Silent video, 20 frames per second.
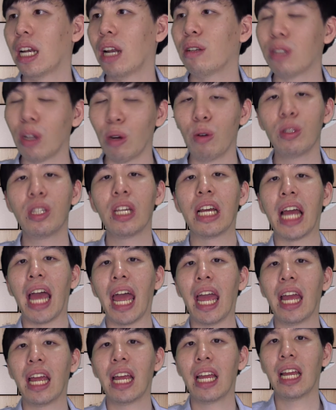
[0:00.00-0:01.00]
เราจะรู้สึกไง
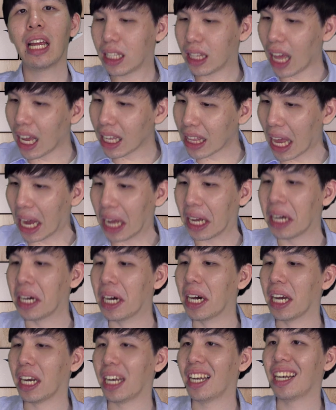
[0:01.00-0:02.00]
ตั้งแต่
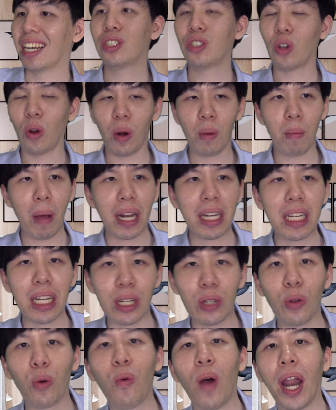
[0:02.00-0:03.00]
เกิดจนมาถึง
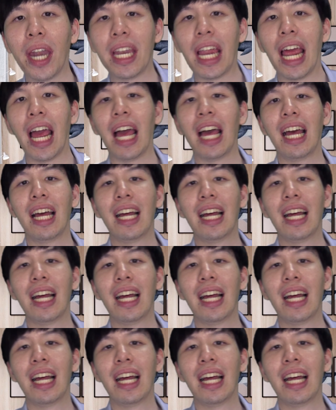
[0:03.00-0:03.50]
ทุกวันเนี่ย